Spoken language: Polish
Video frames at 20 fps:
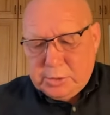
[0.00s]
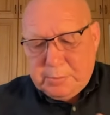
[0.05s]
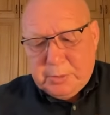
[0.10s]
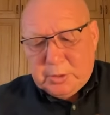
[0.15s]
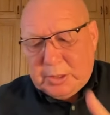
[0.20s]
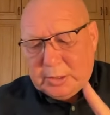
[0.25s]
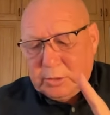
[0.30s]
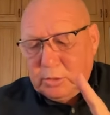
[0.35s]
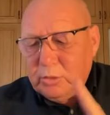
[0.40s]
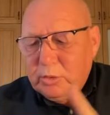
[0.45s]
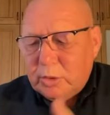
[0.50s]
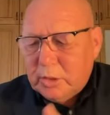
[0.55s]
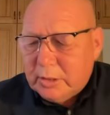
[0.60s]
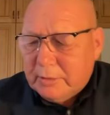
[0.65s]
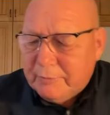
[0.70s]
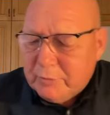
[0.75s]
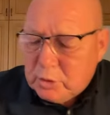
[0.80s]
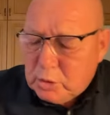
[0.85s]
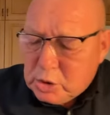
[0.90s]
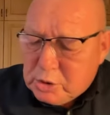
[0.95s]
potraktujmy
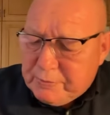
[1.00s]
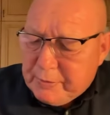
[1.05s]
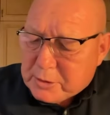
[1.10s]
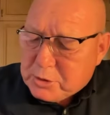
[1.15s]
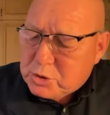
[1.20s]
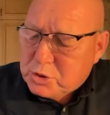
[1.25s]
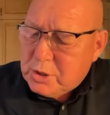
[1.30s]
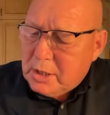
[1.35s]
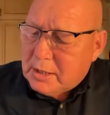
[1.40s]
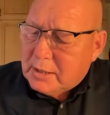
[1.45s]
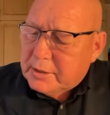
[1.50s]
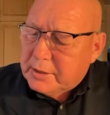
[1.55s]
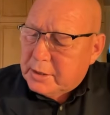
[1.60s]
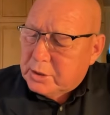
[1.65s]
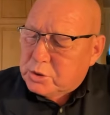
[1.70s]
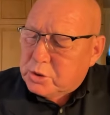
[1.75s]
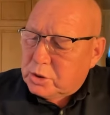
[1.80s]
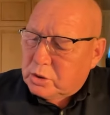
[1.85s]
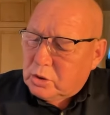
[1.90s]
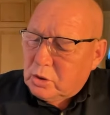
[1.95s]
nawet doświadczalnie,
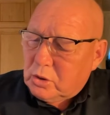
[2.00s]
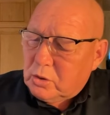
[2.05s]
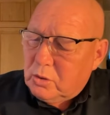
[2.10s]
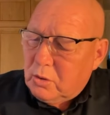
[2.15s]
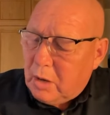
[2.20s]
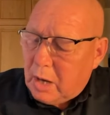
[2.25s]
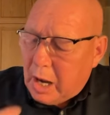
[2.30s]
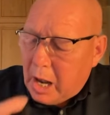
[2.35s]
czy to